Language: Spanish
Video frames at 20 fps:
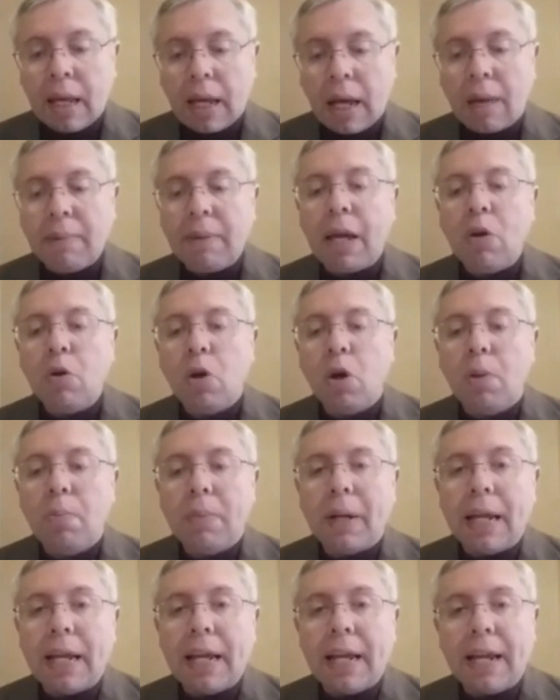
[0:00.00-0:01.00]
Había un
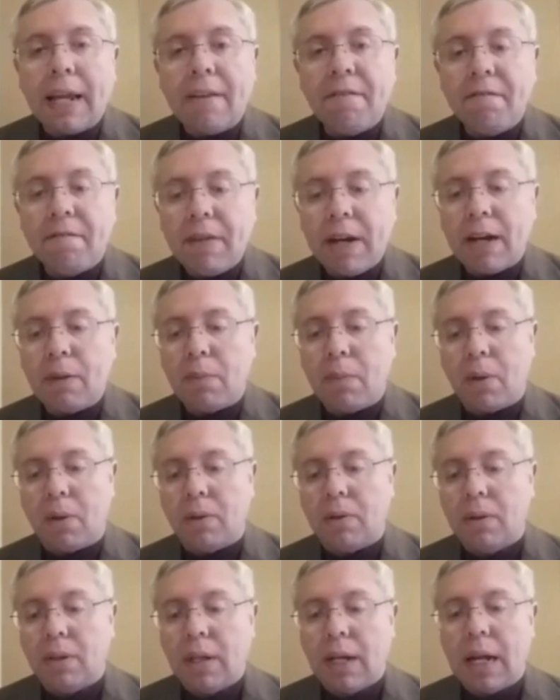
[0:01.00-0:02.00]
hombre
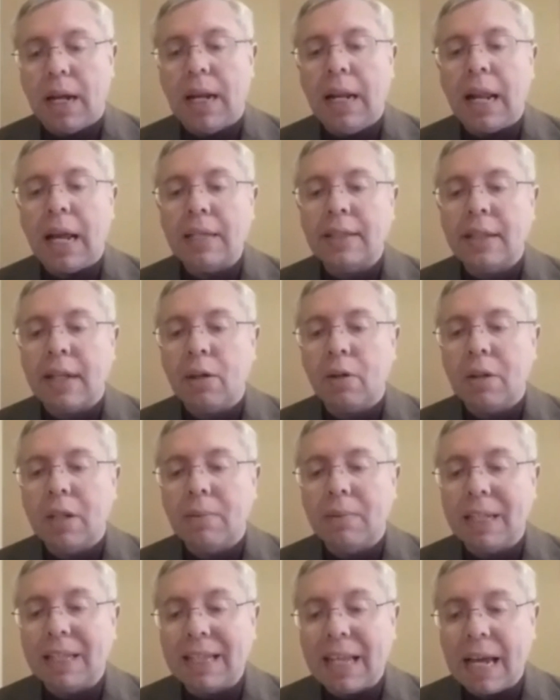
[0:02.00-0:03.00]
enfermo, Lázaro de
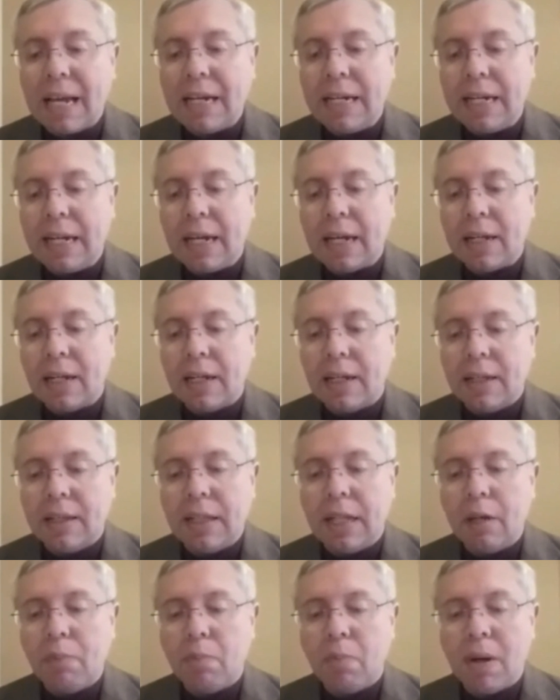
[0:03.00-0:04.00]
Betania,
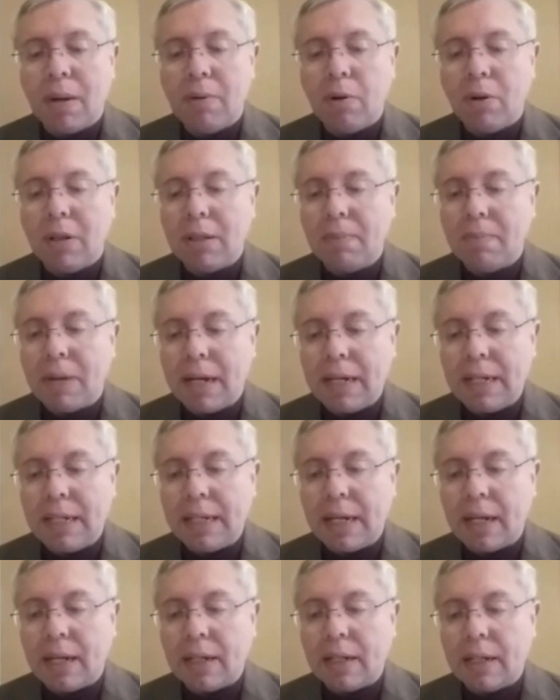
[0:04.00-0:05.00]
del pueblo de
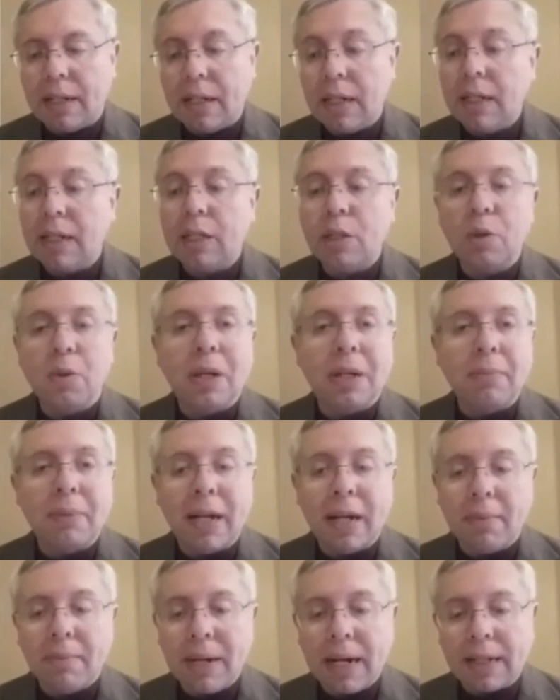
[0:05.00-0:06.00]
María y de su
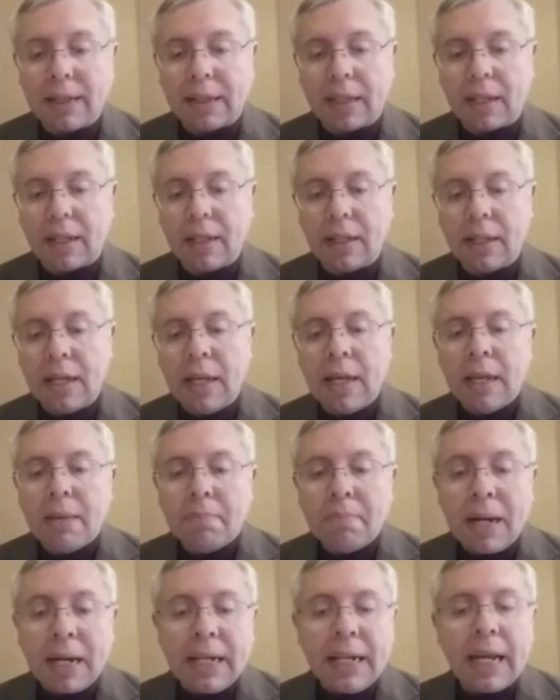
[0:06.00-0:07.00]
hermana Marta.
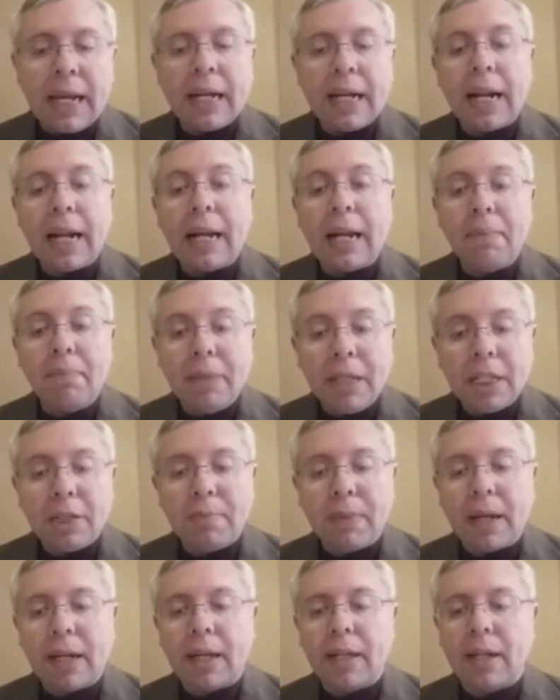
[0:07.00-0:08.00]
María era la
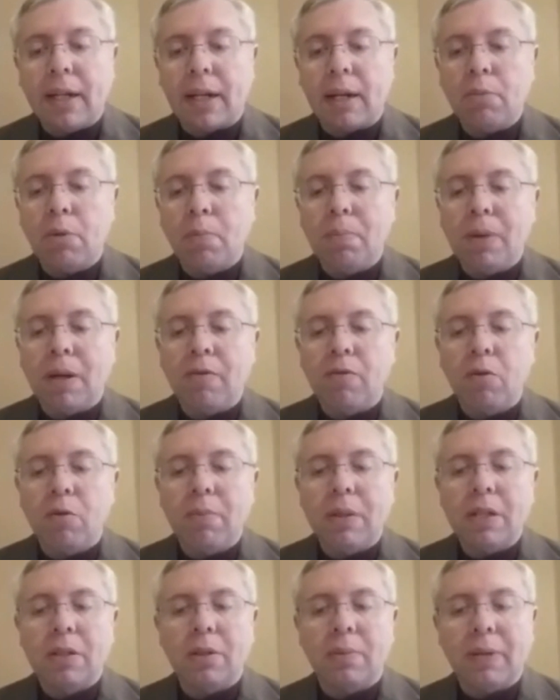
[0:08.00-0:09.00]
misma que derramó
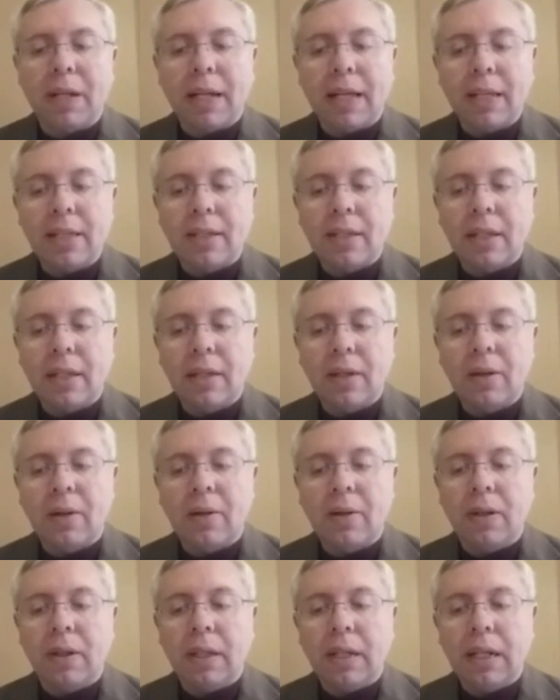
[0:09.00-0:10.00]
perfume sobre el
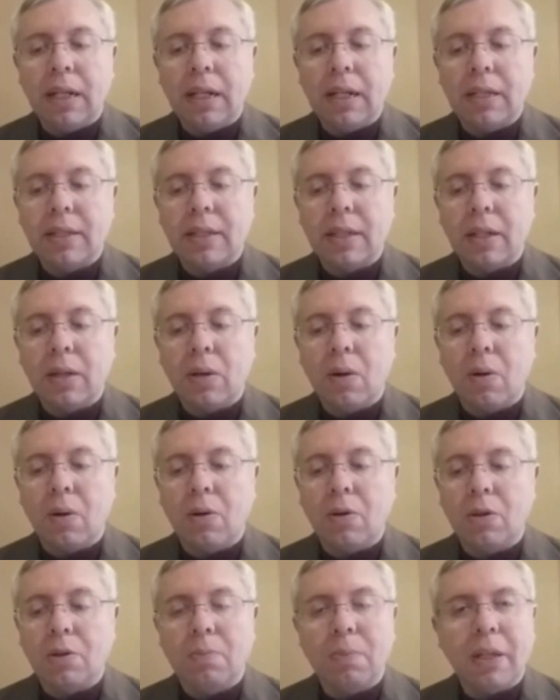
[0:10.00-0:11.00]
Señor y le secó
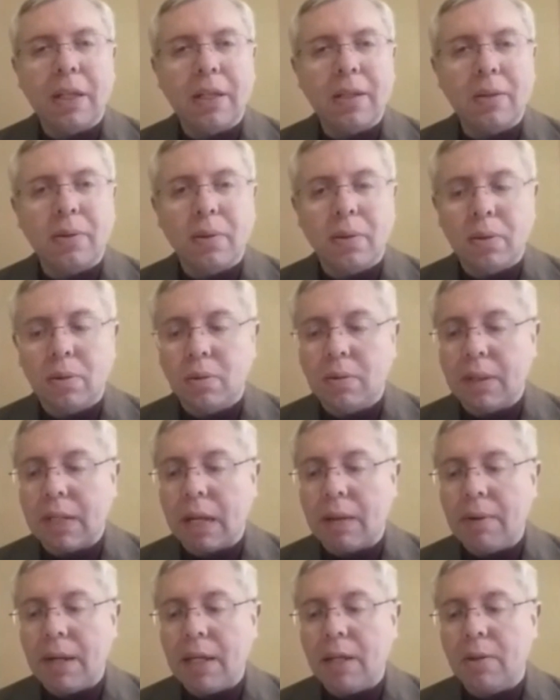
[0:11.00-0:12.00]
los pies con sus
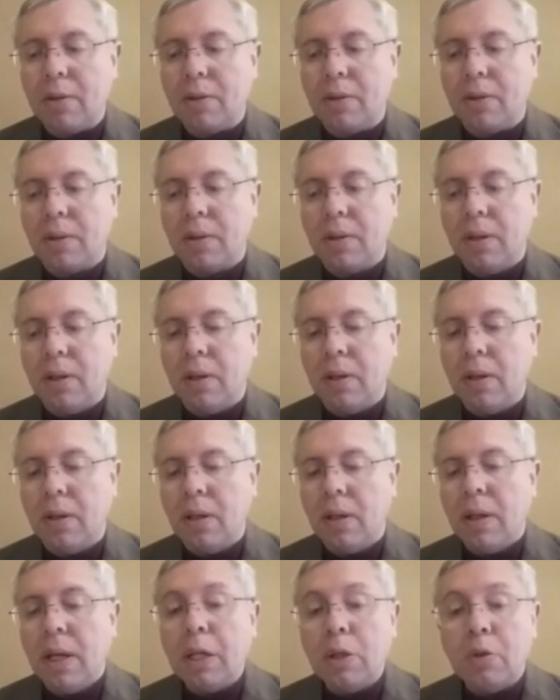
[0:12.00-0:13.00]
cabellos.
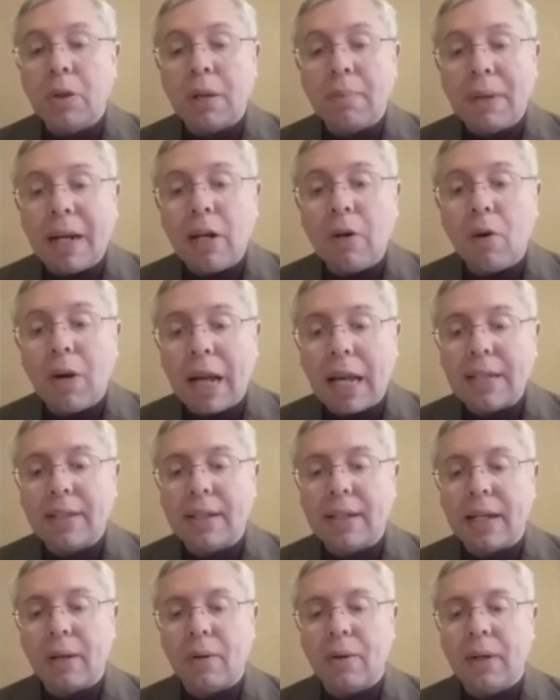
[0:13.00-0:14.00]
Su hermano
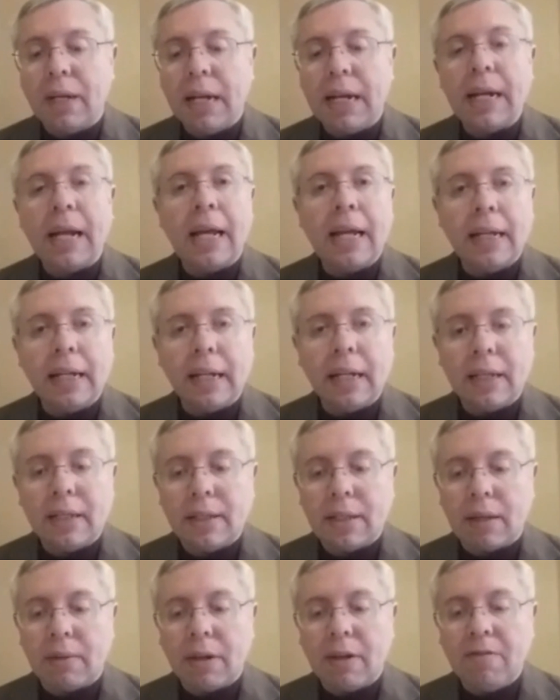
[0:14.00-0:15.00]
Lázaro era el que
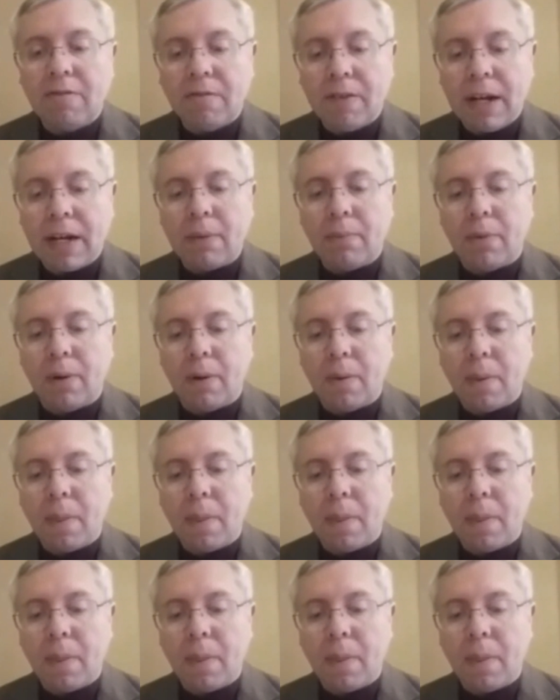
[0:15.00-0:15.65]
estaba enfermo.